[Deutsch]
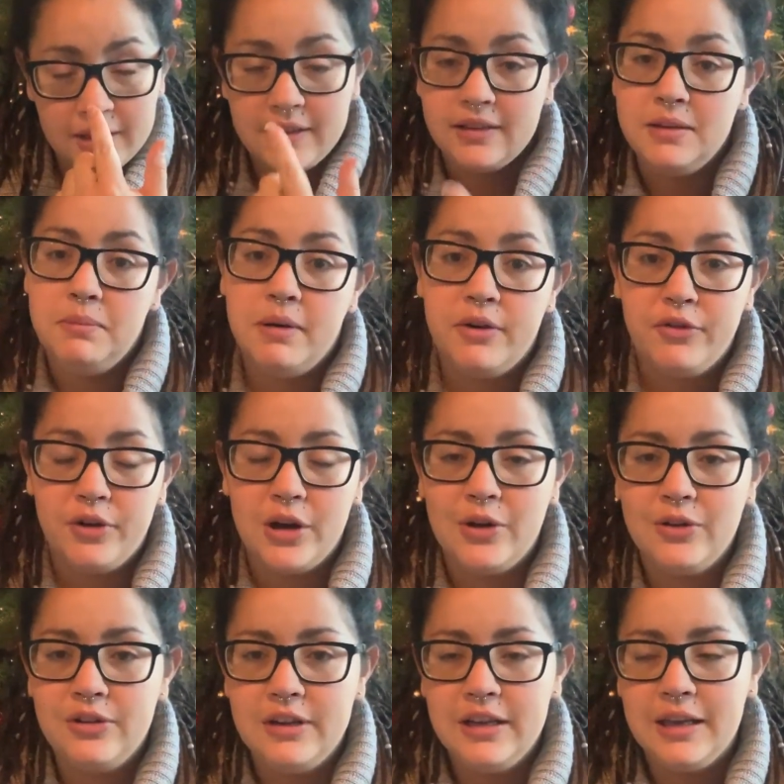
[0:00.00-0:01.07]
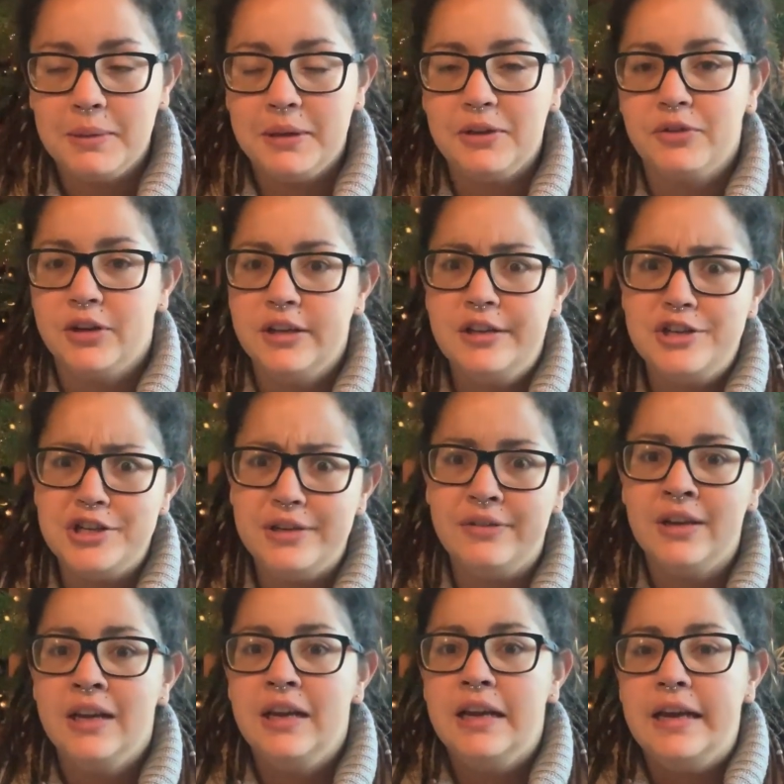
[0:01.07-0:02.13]
Das sieht man von außen nicht, aber die ist von innen
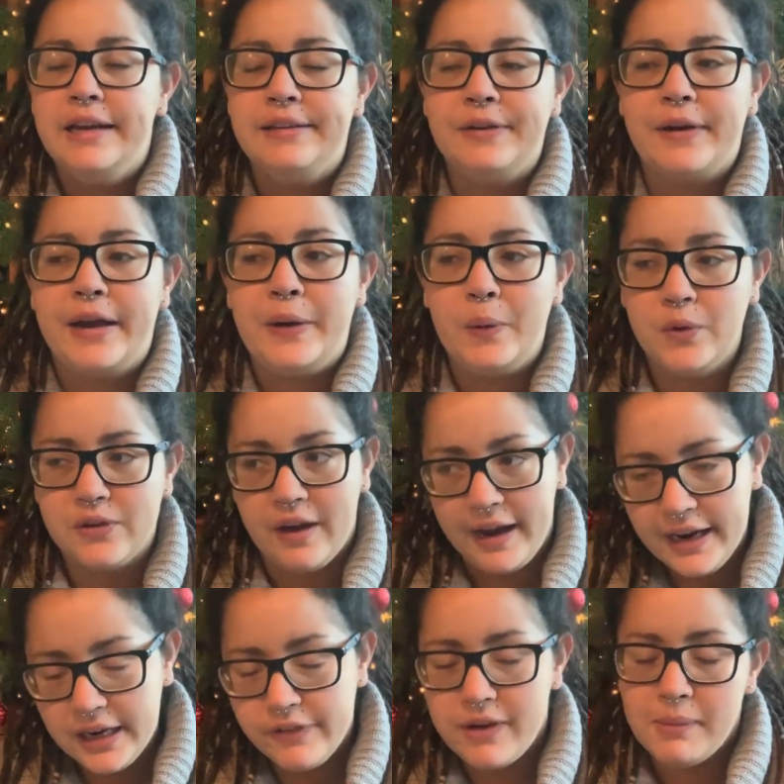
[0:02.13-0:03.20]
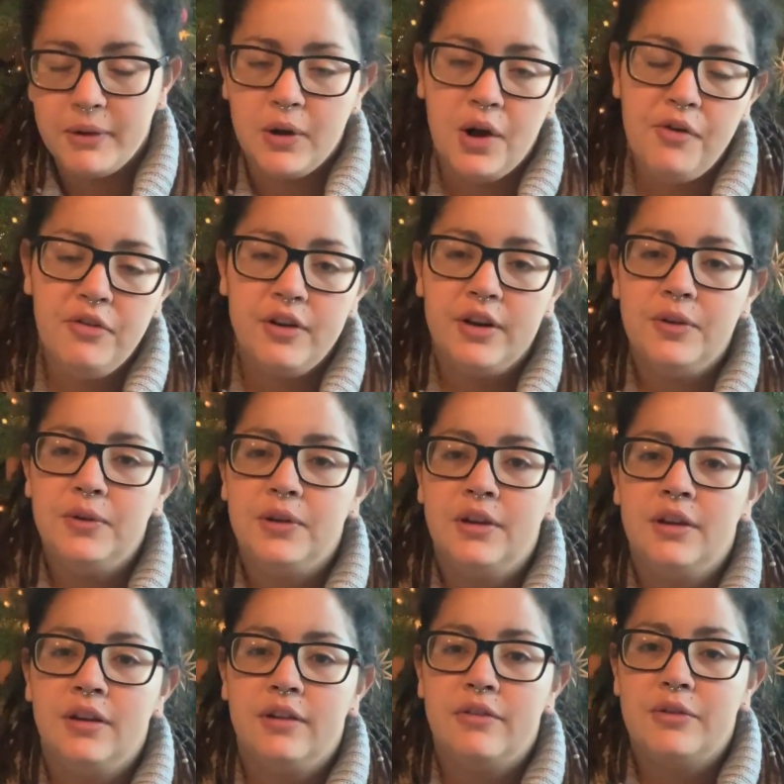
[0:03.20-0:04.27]
schief. Ist auch kein großer Eingriff, aber ich hoffe,
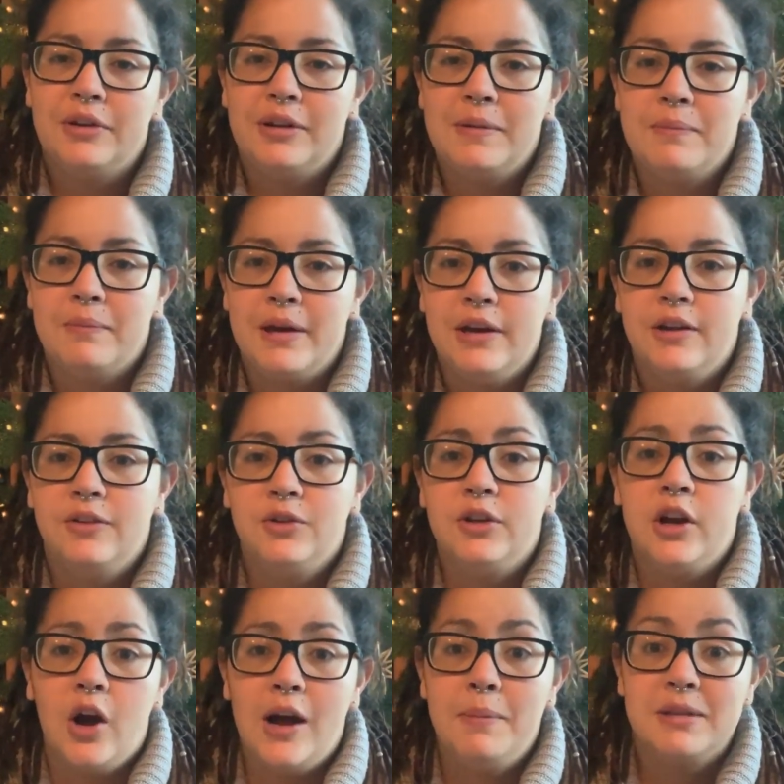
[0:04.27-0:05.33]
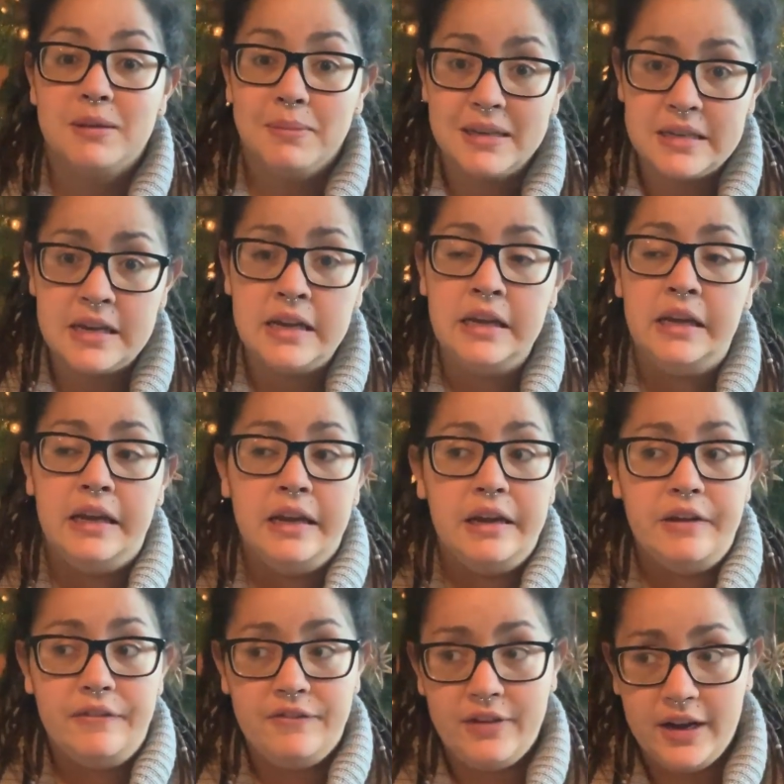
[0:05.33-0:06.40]
dadurch äh, wird eben meine Gesundheit auch ein bisschen besser,
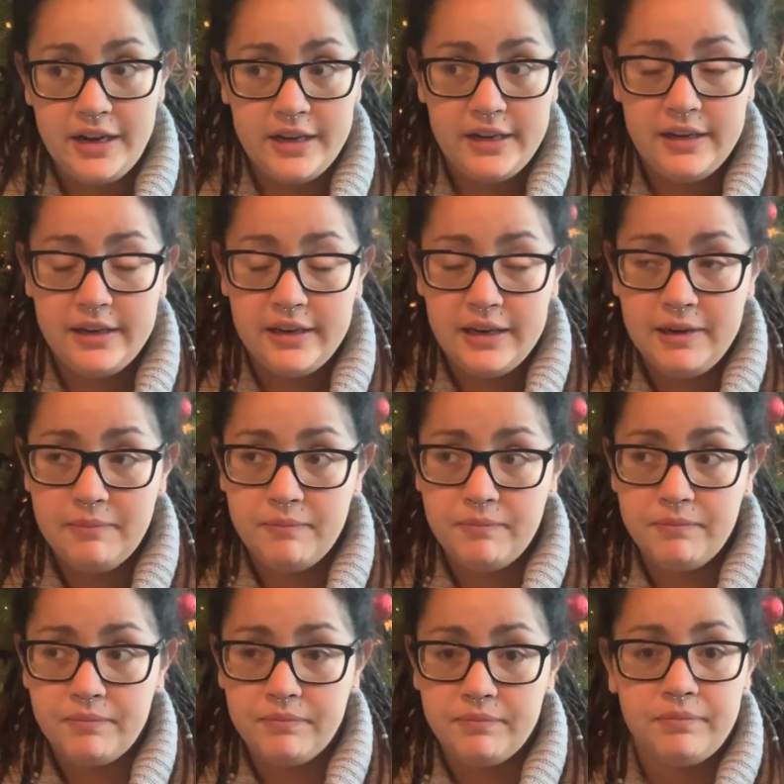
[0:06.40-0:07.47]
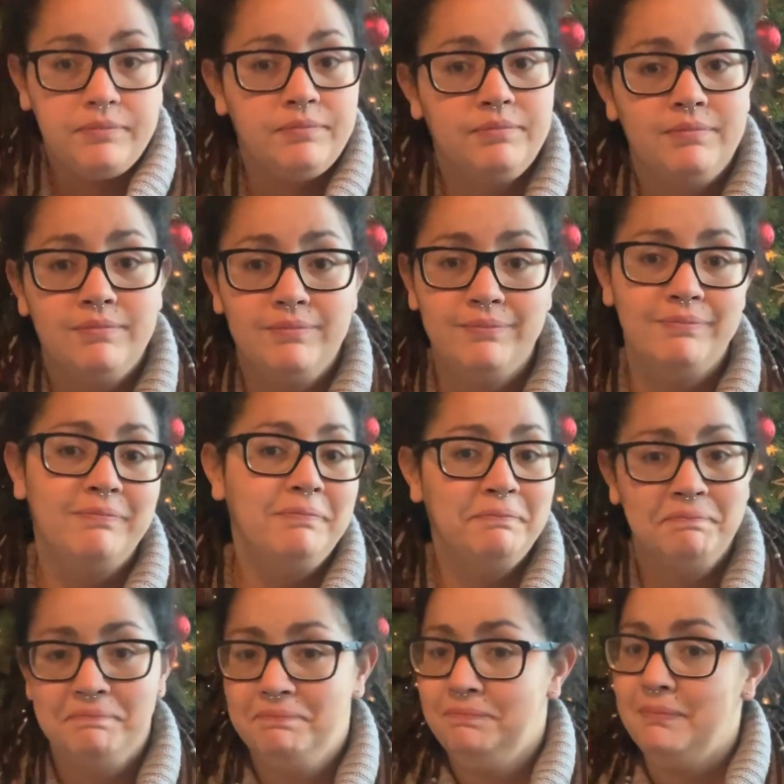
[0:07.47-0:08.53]
weil eben
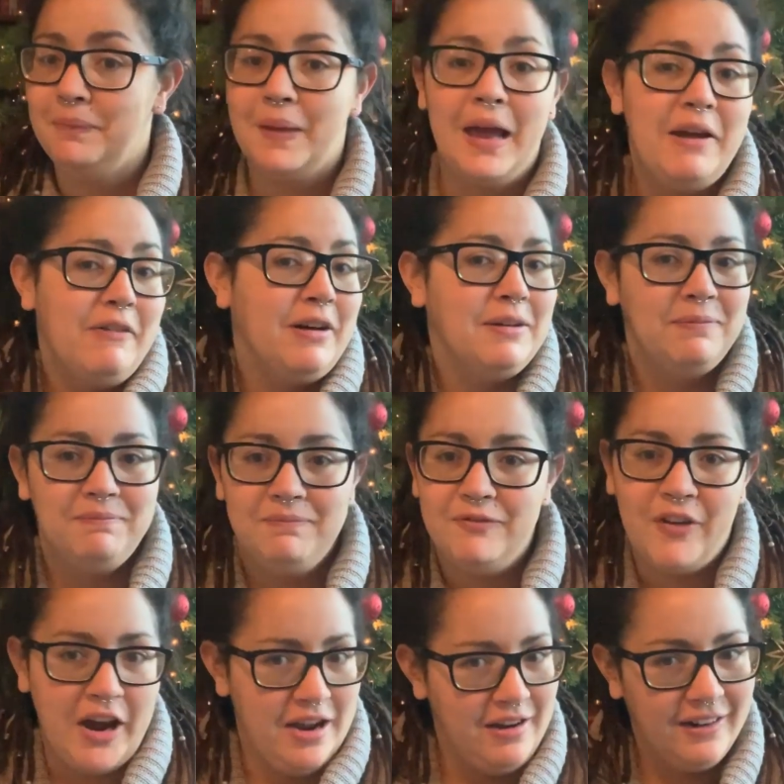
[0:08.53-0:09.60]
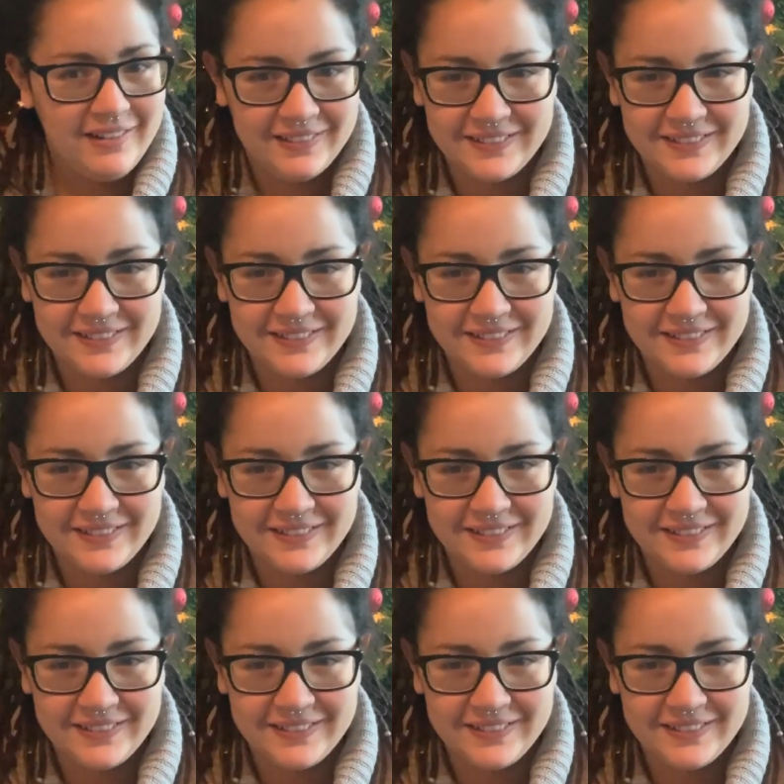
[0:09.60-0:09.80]
Einfach weil.